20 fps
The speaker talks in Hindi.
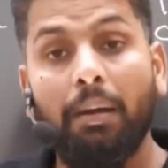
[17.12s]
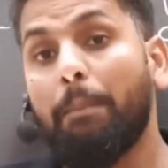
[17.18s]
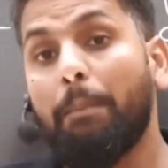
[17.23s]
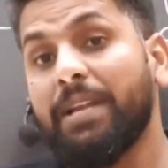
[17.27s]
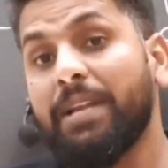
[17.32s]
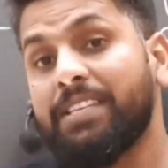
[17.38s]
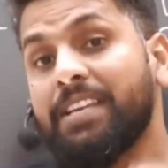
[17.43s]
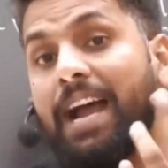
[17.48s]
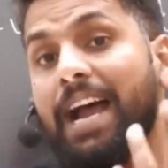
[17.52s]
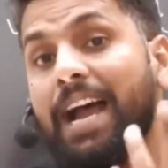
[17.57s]

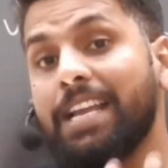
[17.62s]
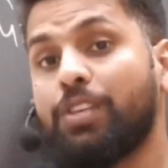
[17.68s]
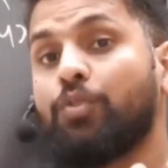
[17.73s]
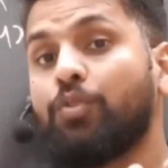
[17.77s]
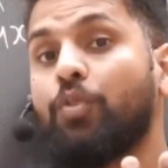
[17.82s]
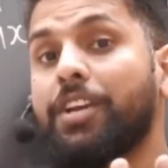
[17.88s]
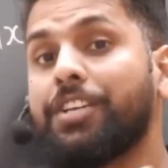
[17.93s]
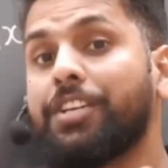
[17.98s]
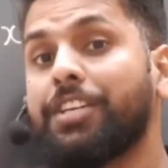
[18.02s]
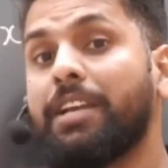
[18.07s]
पचास
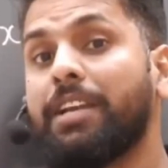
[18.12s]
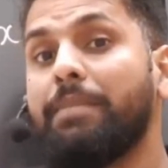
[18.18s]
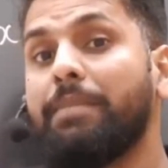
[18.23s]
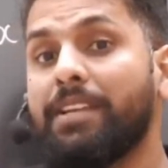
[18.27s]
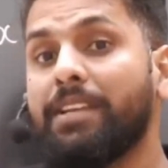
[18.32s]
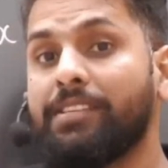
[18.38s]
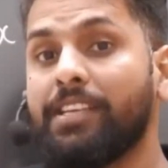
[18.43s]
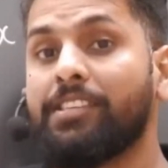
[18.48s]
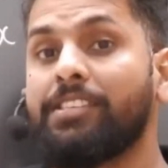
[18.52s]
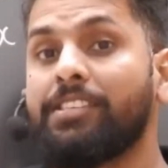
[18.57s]
क्वेश्चन
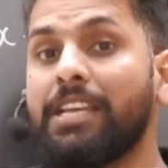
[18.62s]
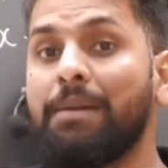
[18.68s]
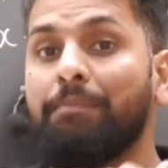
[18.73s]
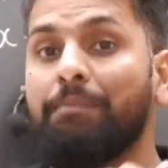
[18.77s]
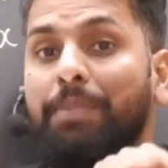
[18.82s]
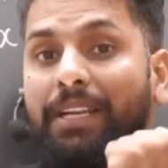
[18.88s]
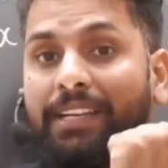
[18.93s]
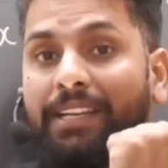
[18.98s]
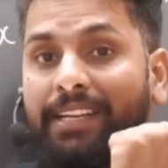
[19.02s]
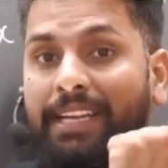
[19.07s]
में से
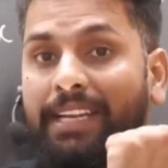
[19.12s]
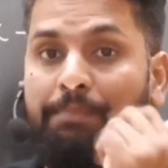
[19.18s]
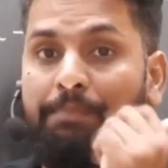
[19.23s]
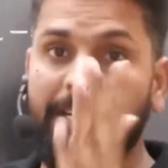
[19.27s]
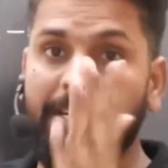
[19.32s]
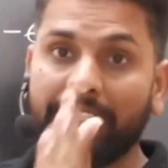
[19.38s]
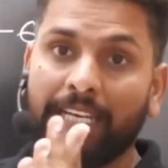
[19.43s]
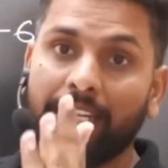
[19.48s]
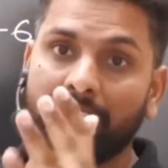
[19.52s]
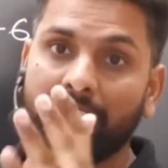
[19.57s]
सैंपल करके
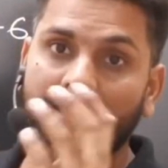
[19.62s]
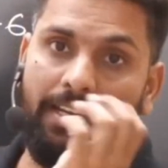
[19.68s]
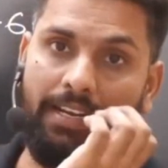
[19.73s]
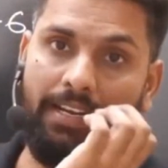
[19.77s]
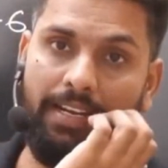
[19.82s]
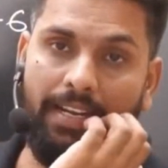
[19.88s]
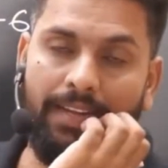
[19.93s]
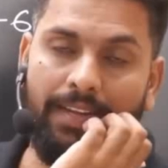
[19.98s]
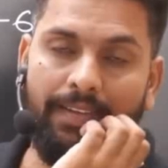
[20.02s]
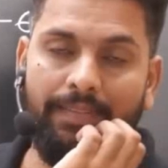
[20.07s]
पैतालीस
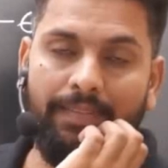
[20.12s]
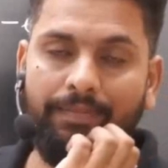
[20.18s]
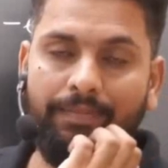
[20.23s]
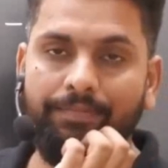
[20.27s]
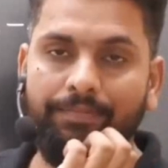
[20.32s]
करना है